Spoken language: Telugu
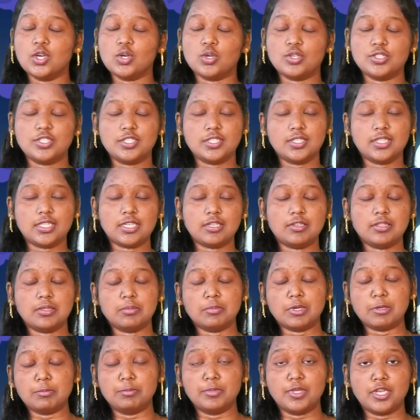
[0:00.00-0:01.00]
వచ్చిన తర్వాత
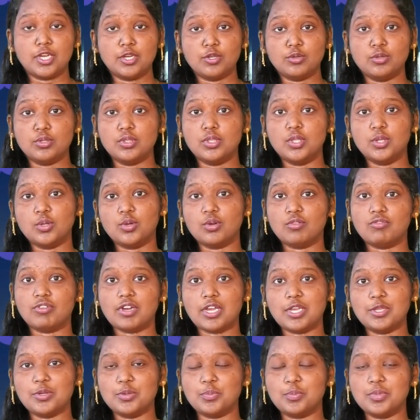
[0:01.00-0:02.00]
మమ్మీ అడుగుద్ది ఇంకో
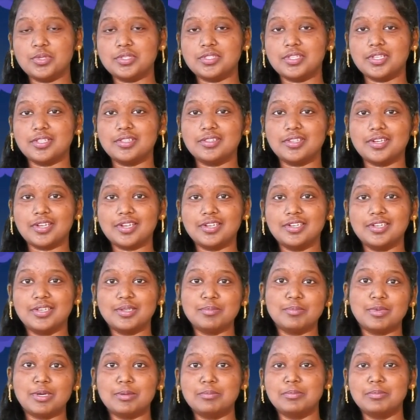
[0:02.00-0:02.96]
ఫైవ్ రూపీస్ ఏదిరా అంటే